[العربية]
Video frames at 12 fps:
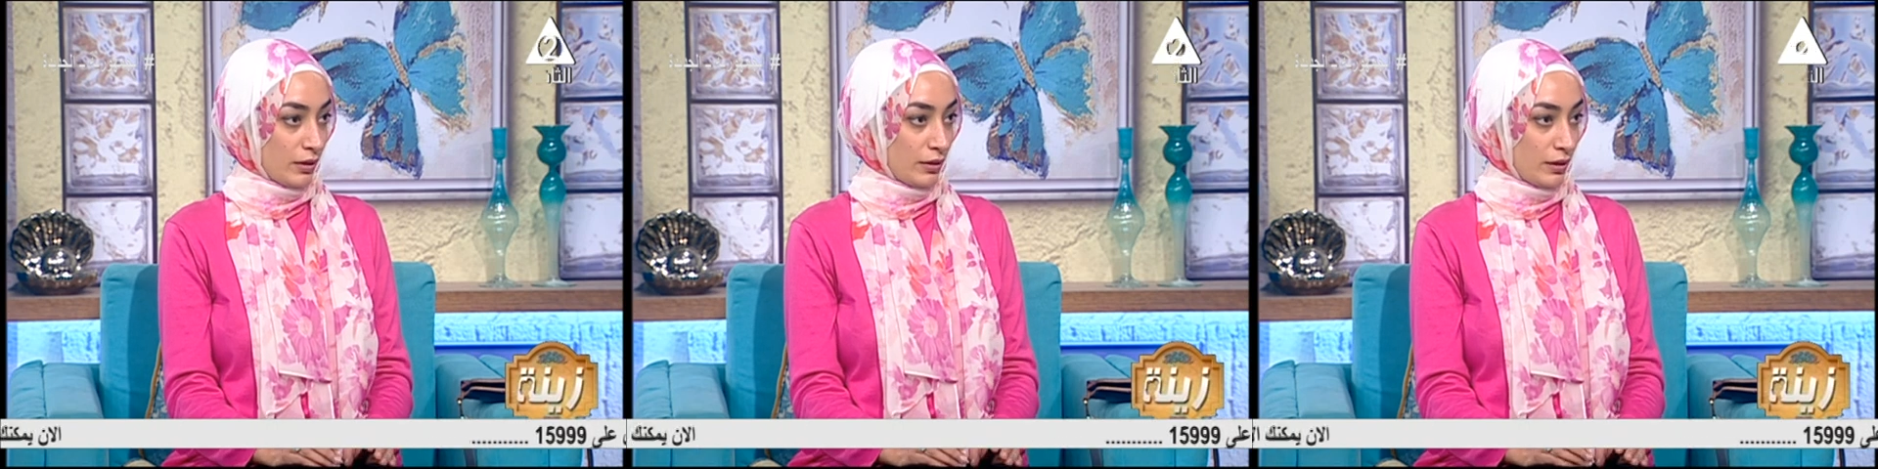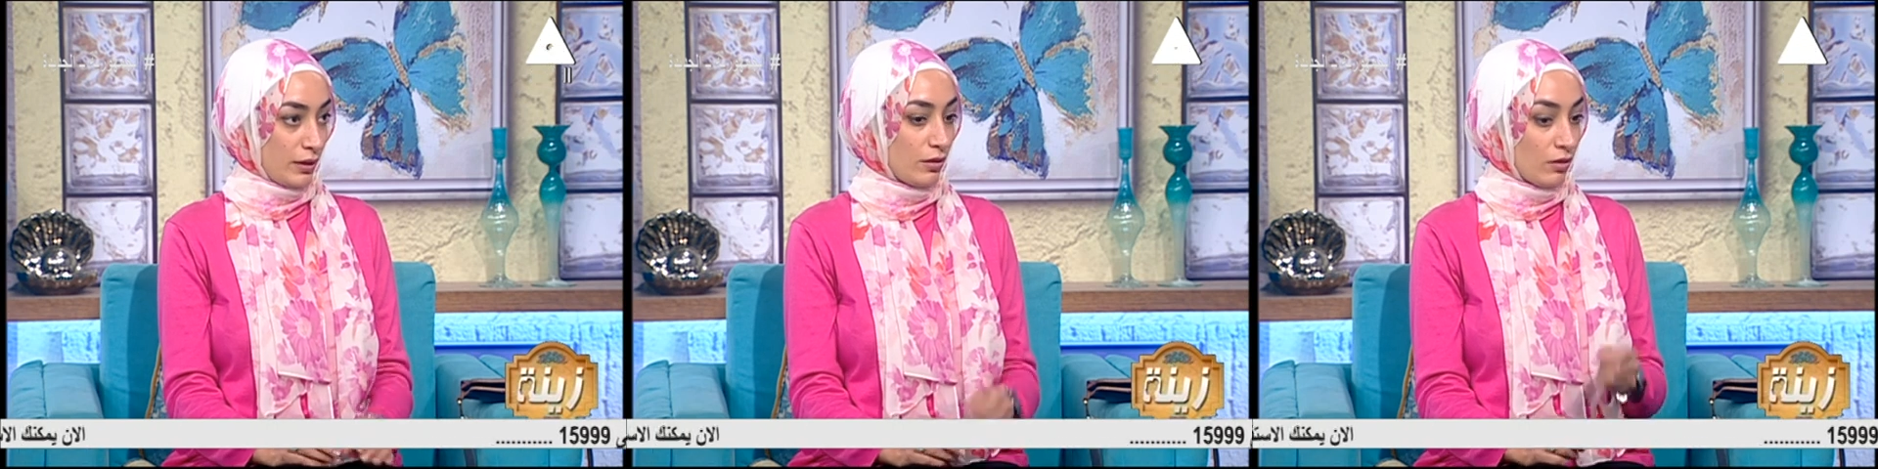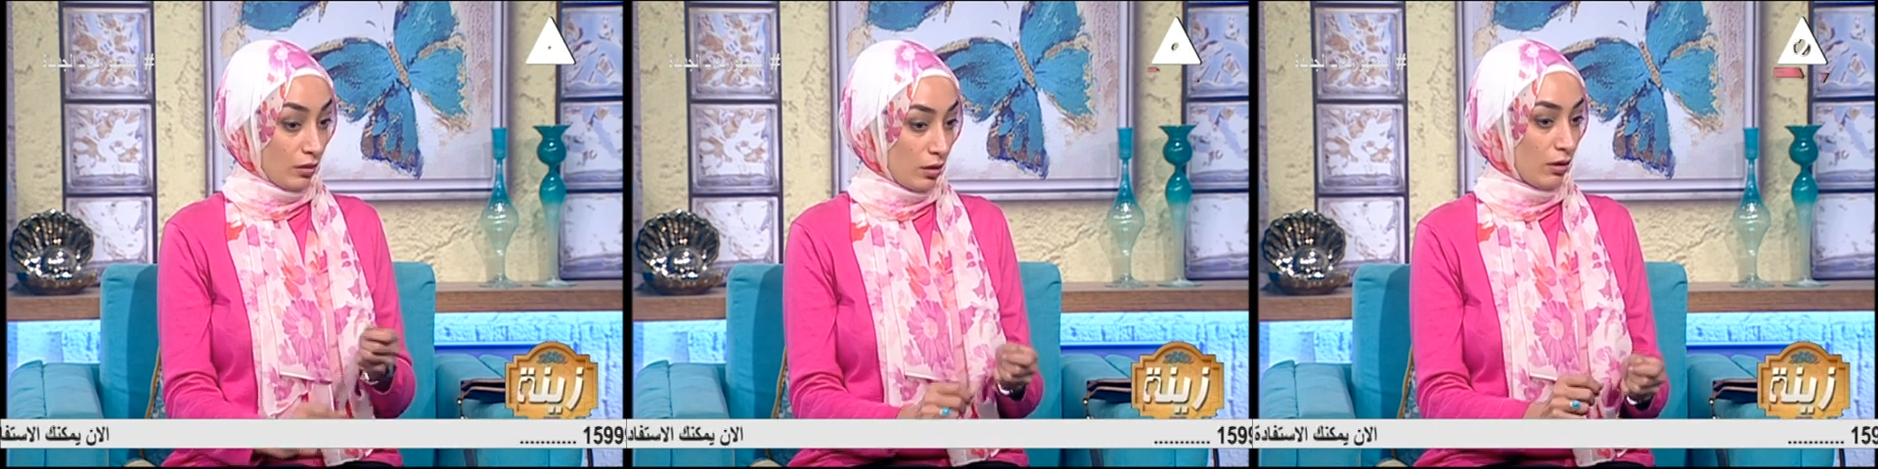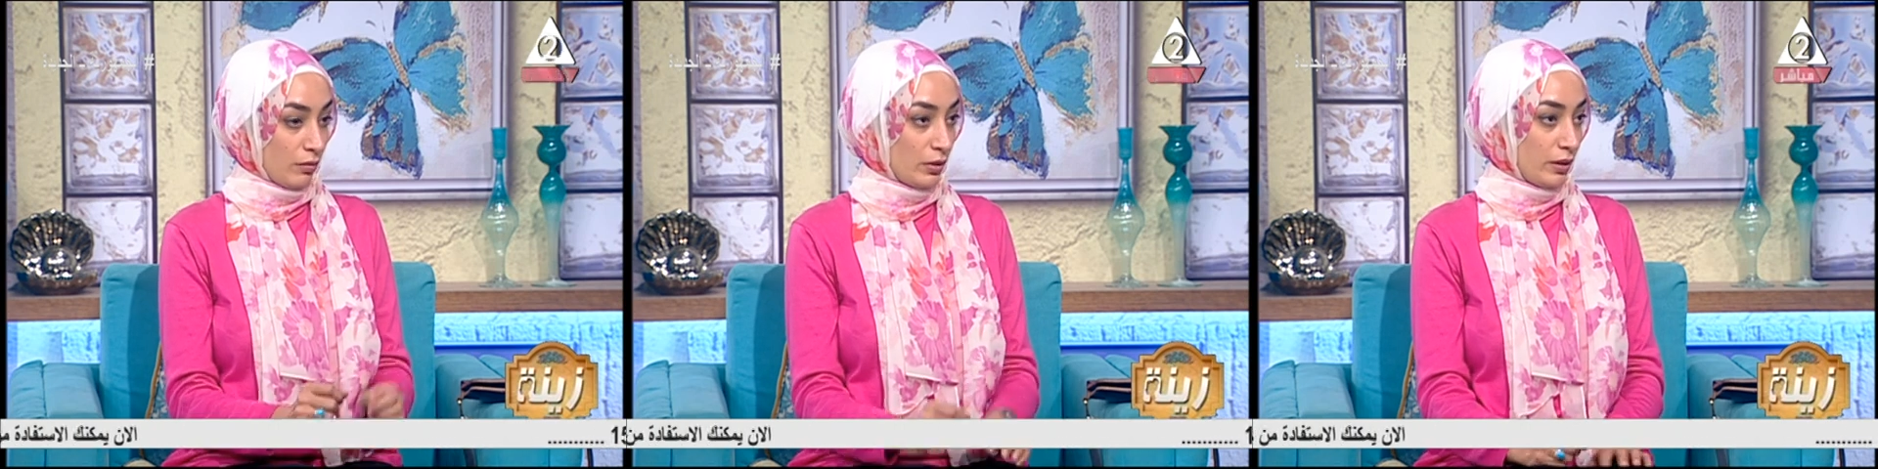تصميم انا
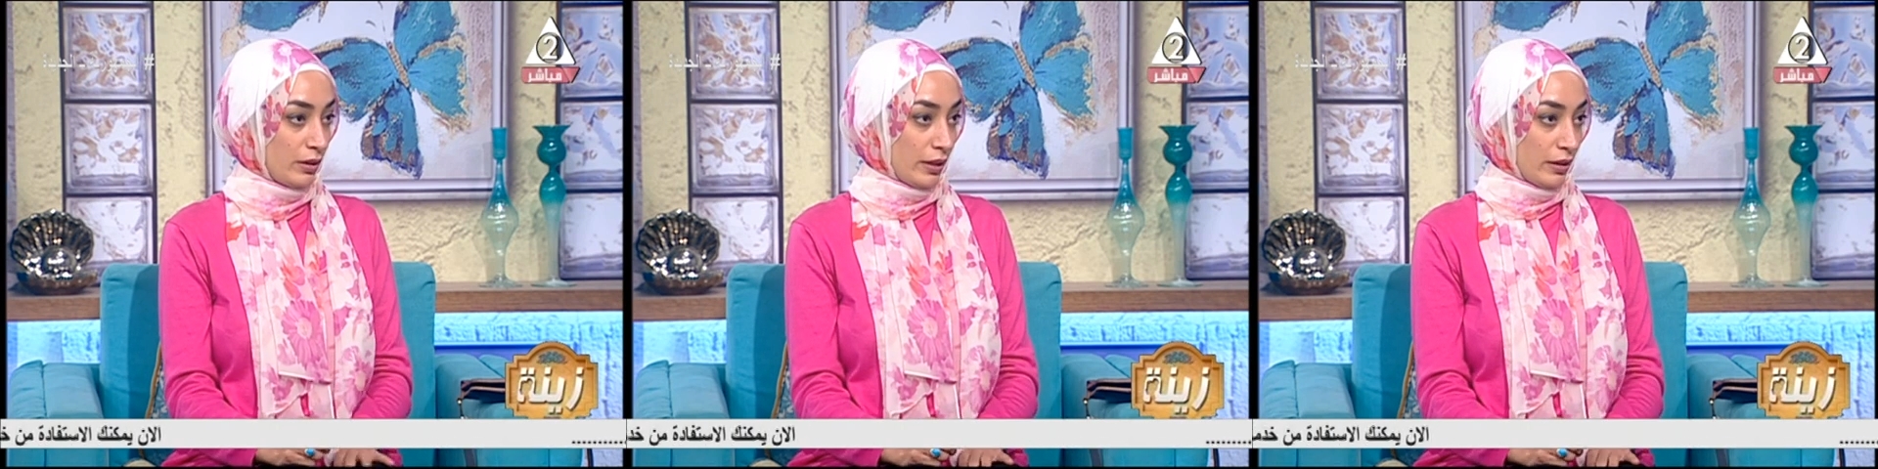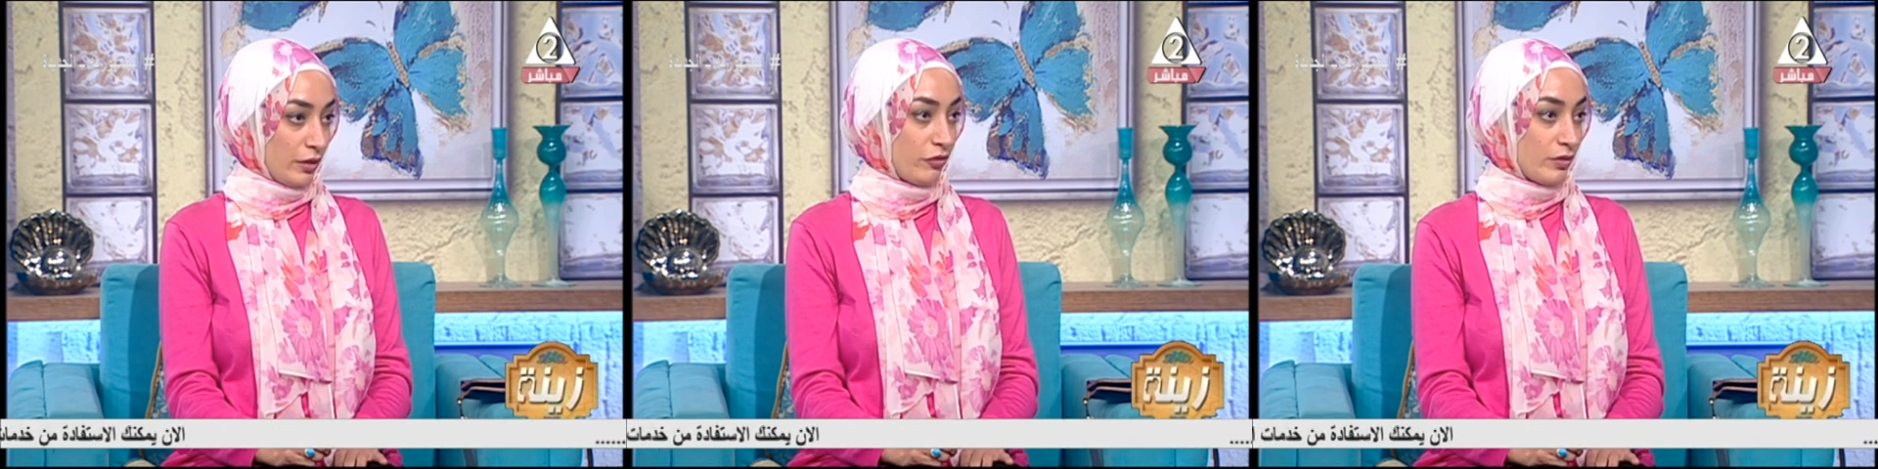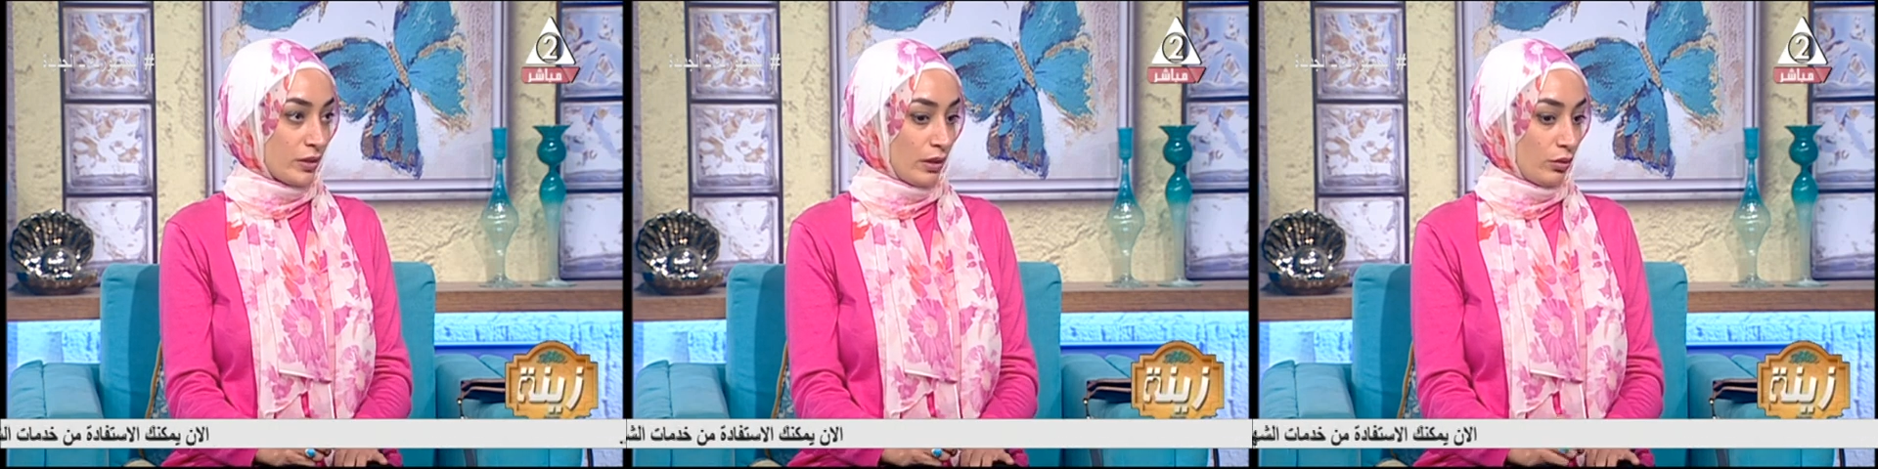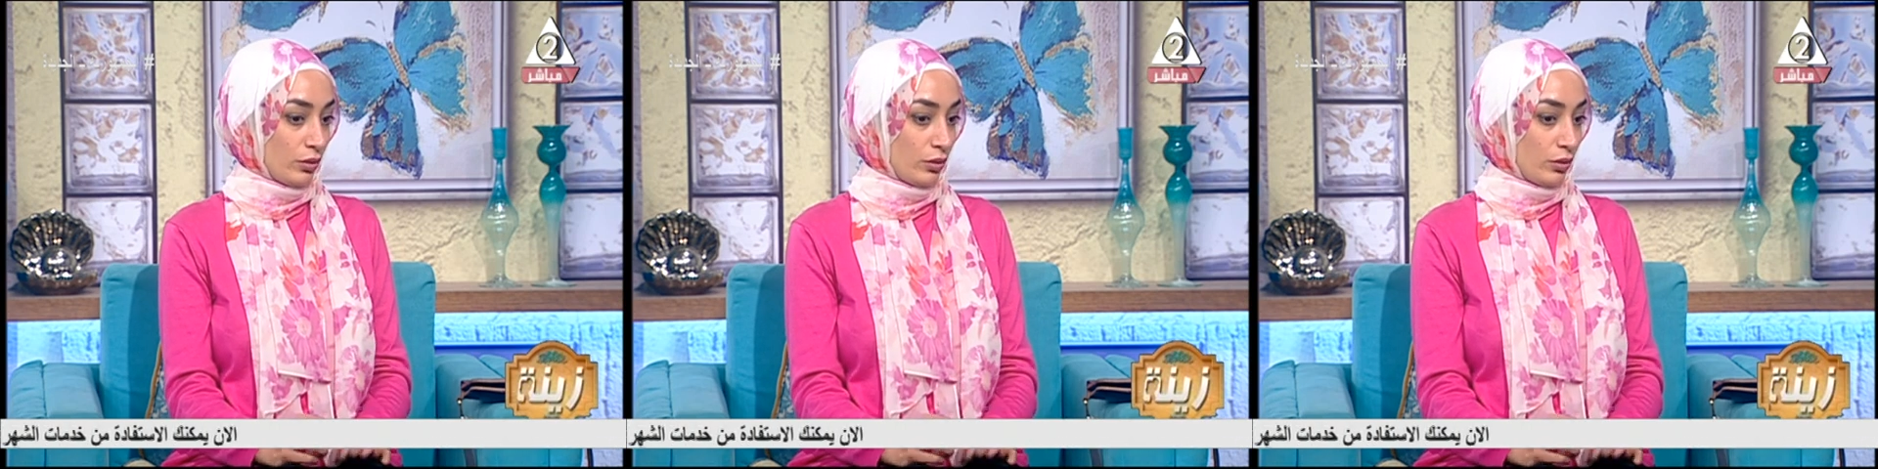اكتر آه من اني انفذ او